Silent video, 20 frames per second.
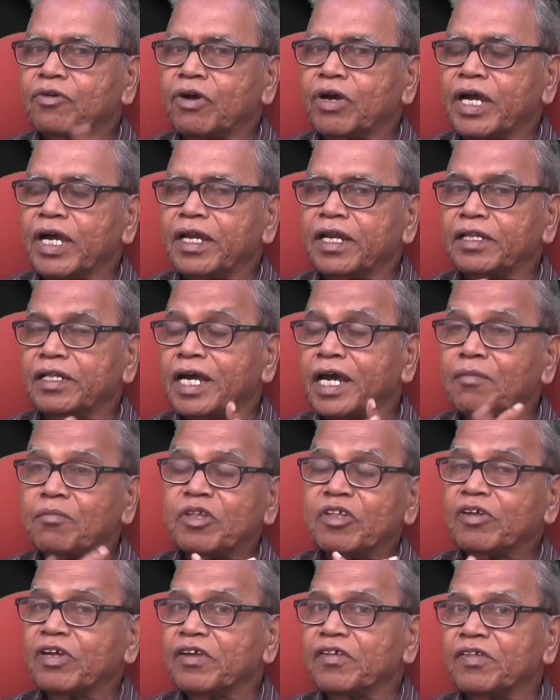ఇంకొక ఆయన
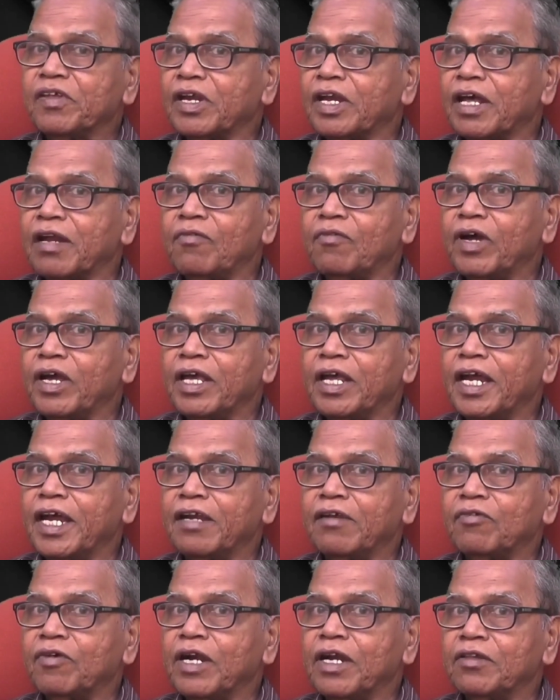థామస్ ఎడిసన్ అల్వా
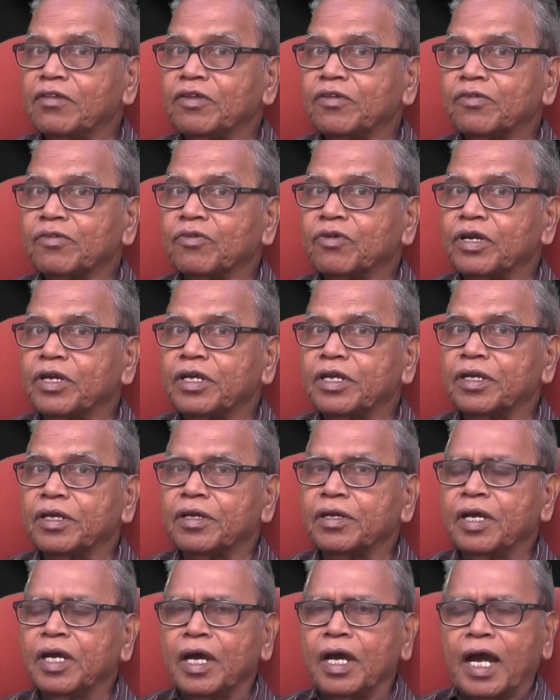ఎలాంటి వాళ్ళని తీసుకోండి
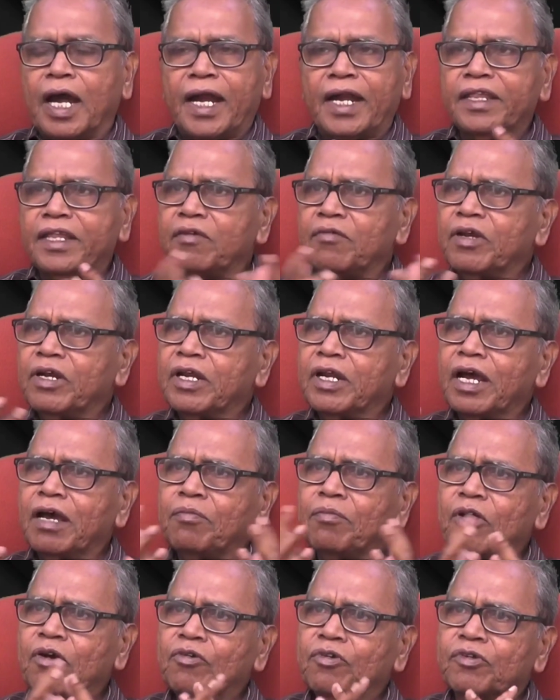అండ్ దేవర్
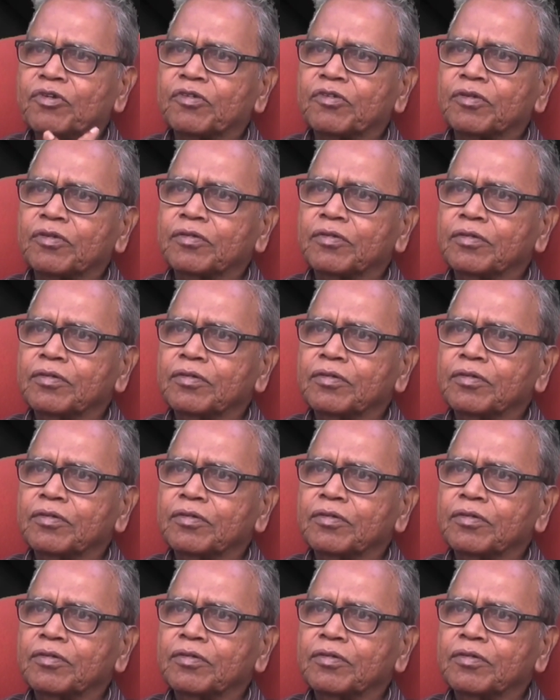డ్రాప్ అవుట్స్